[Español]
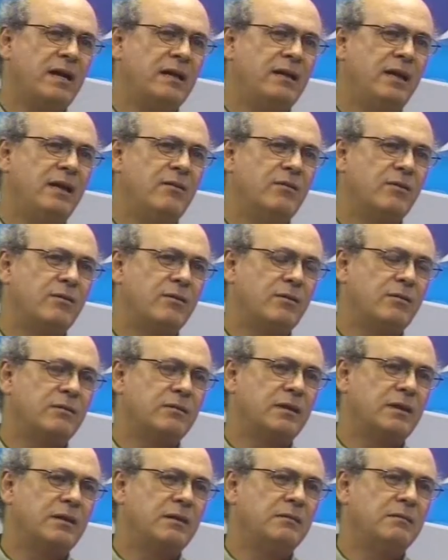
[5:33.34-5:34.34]
el estilo, ¿no?
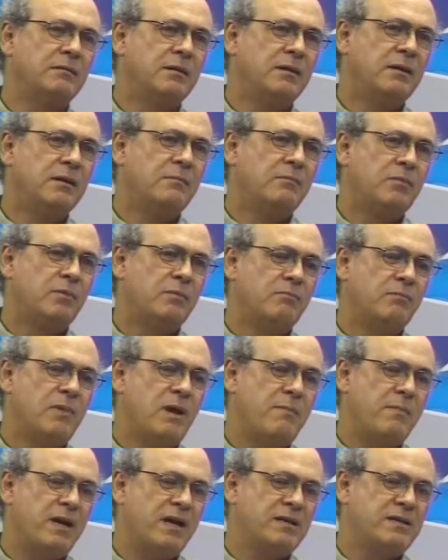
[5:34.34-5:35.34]
Que
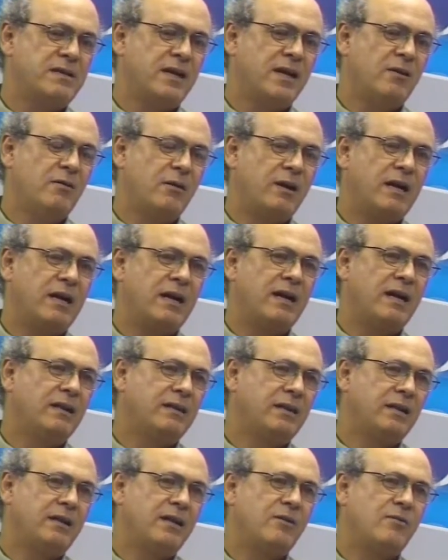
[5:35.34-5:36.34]
me parece que es lo que la
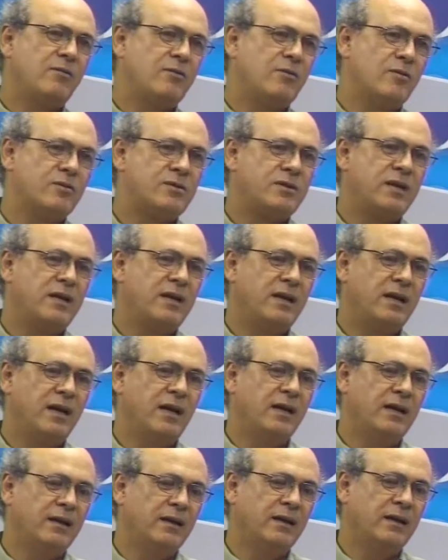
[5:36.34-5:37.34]
gente reconoce
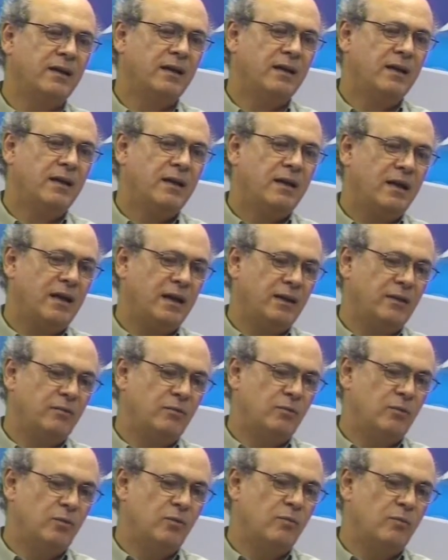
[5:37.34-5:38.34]
en, en
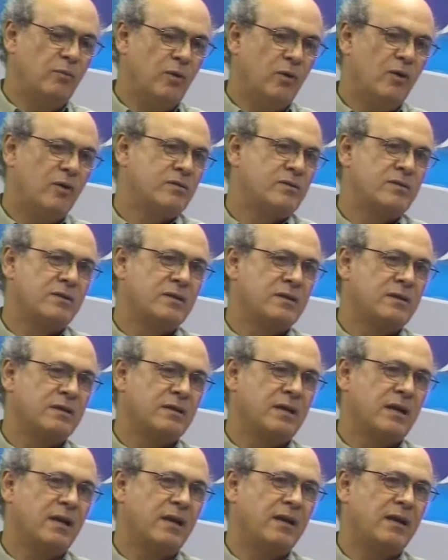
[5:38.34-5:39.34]
tus blogs,
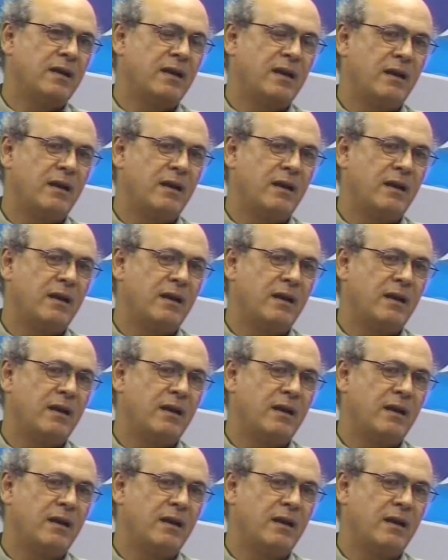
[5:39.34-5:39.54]
que,